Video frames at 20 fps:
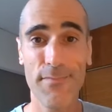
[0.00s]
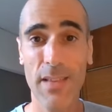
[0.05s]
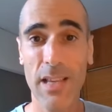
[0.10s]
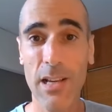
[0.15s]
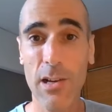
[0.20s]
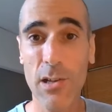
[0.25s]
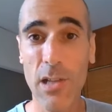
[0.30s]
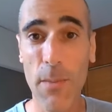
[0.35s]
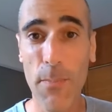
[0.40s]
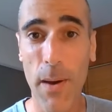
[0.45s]

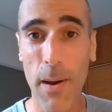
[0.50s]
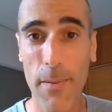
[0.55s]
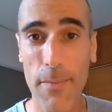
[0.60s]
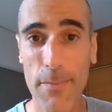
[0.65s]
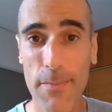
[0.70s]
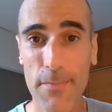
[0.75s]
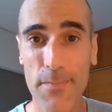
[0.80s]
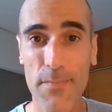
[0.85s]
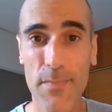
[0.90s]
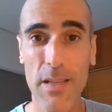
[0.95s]
Connais pas.
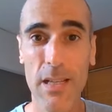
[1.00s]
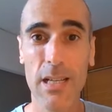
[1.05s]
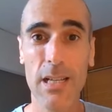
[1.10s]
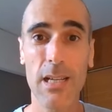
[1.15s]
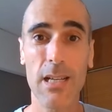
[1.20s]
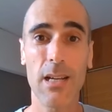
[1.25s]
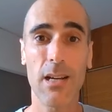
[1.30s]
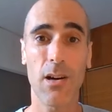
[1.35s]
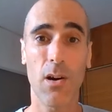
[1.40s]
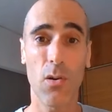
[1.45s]

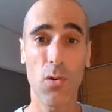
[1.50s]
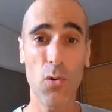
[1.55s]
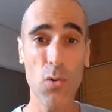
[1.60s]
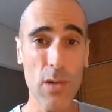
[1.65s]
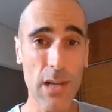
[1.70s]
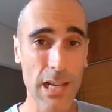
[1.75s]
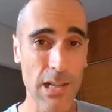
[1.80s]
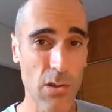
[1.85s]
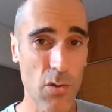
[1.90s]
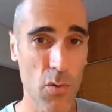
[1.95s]
En
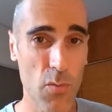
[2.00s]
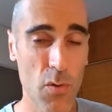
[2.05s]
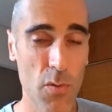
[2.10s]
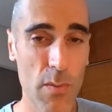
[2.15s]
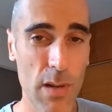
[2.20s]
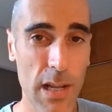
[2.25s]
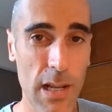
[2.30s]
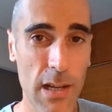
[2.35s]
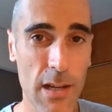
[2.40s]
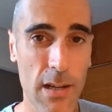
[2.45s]
location
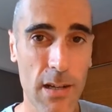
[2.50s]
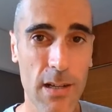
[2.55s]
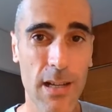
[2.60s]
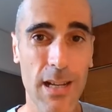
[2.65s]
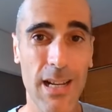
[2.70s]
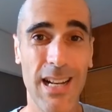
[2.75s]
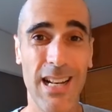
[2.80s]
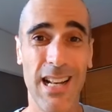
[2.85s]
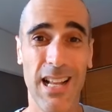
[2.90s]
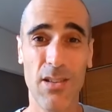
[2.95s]
meublée,
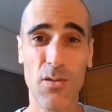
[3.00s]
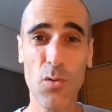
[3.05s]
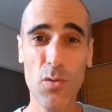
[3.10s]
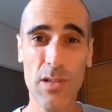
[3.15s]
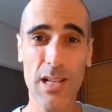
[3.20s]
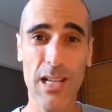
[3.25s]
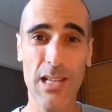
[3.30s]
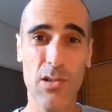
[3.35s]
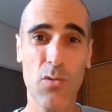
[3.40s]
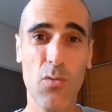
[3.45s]
la
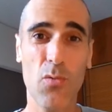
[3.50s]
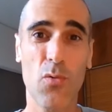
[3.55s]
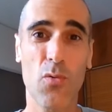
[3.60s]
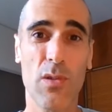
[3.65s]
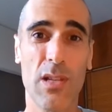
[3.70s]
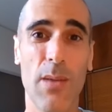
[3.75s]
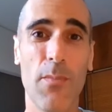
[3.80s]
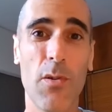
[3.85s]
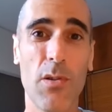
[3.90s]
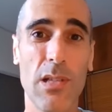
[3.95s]
dotation
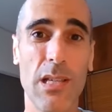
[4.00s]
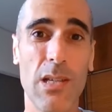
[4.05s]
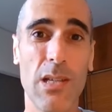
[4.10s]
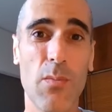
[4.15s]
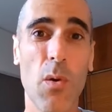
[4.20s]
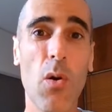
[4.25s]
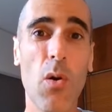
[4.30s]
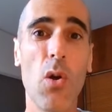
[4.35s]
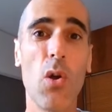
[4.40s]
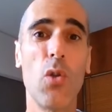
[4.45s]
aux
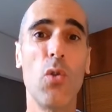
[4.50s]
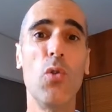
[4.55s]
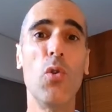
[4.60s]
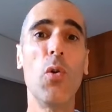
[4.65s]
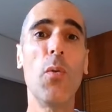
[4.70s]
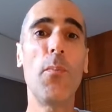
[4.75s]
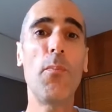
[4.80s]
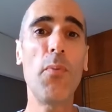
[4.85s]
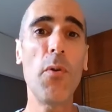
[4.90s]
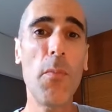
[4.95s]
amortissements
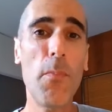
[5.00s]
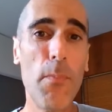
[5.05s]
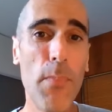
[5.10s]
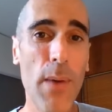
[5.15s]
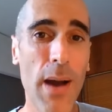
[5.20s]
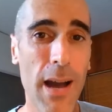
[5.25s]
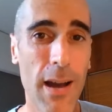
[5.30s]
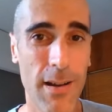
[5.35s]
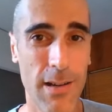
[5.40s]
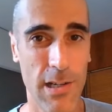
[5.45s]
ne peut
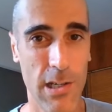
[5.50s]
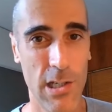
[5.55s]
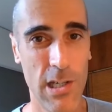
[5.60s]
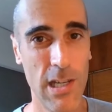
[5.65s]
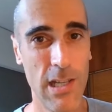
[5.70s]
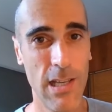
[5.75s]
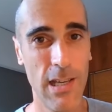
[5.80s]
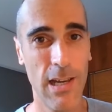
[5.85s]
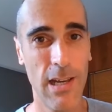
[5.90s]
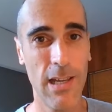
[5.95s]
pas
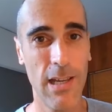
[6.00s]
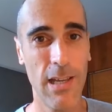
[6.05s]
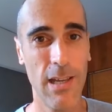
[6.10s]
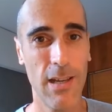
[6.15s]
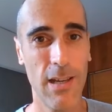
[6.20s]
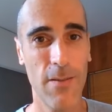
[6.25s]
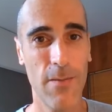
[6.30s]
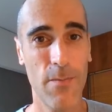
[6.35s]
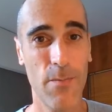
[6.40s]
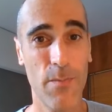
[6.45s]
générer
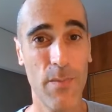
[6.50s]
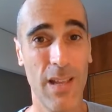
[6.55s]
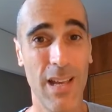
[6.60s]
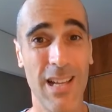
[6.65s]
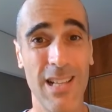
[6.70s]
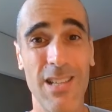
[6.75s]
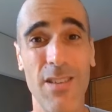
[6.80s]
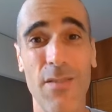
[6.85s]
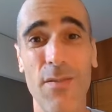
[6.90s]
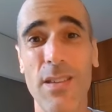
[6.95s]

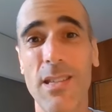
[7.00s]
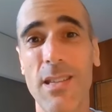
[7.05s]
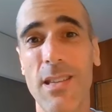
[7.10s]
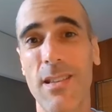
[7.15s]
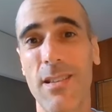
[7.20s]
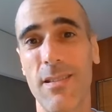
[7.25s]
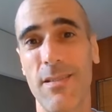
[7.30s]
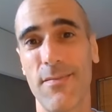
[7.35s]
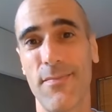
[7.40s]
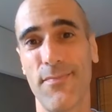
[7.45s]
un
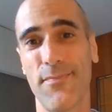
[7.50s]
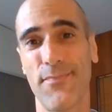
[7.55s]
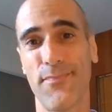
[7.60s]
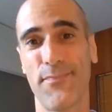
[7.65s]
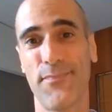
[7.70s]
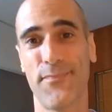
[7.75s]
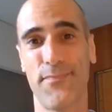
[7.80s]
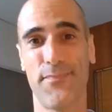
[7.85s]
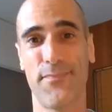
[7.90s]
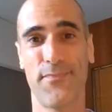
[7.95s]
déficit.
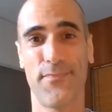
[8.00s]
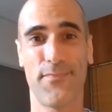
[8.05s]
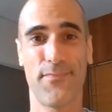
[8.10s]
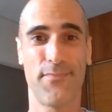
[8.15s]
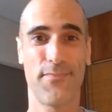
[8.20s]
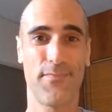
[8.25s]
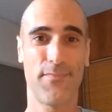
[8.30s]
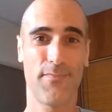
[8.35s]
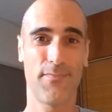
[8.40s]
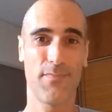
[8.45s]

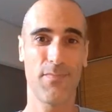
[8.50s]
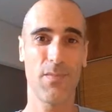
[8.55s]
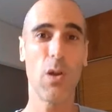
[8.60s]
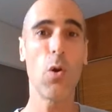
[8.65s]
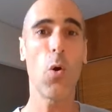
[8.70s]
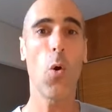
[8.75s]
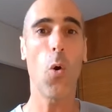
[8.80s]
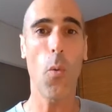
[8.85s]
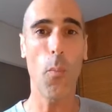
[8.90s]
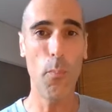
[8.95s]

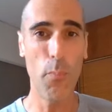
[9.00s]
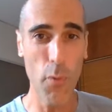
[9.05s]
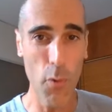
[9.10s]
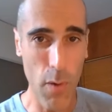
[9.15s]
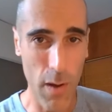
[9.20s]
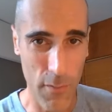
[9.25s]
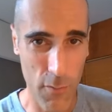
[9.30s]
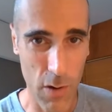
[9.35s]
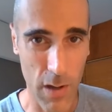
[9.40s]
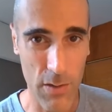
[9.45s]
On
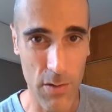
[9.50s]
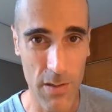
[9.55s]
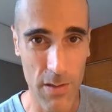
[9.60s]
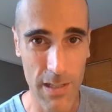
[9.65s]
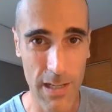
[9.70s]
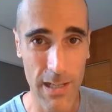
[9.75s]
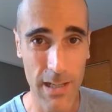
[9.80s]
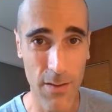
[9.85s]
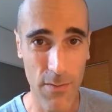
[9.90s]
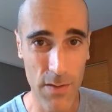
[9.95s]
peut avoir
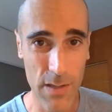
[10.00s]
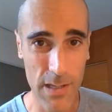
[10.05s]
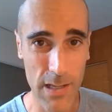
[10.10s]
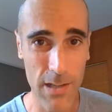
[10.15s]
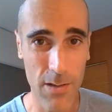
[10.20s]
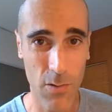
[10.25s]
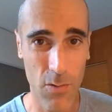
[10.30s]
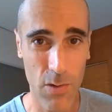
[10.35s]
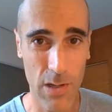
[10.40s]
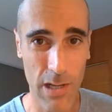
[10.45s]
des
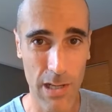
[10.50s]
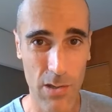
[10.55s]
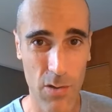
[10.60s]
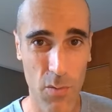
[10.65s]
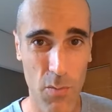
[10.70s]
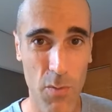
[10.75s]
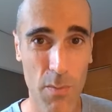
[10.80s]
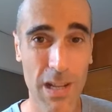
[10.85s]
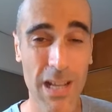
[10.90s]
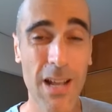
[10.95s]
déficits en location
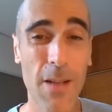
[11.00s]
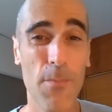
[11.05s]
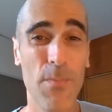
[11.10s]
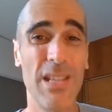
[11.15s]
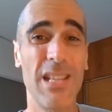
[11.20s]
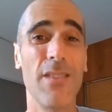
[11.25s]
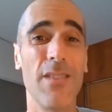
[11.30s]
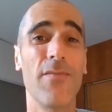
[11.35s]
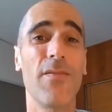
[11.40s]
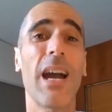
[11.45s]
meublée,
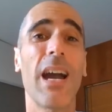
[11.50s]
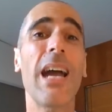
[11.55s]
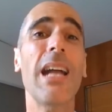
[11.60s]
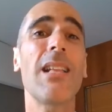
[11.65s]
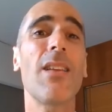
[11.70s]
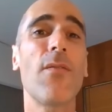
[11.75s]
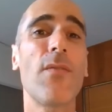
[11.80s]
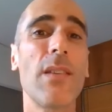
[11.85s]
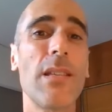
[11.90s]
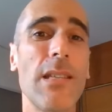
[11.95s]
mais des vrais
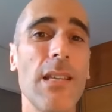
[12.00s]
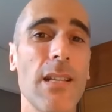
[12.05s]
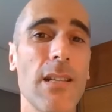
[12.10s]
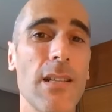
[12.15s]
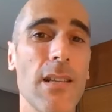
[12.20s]
déficits,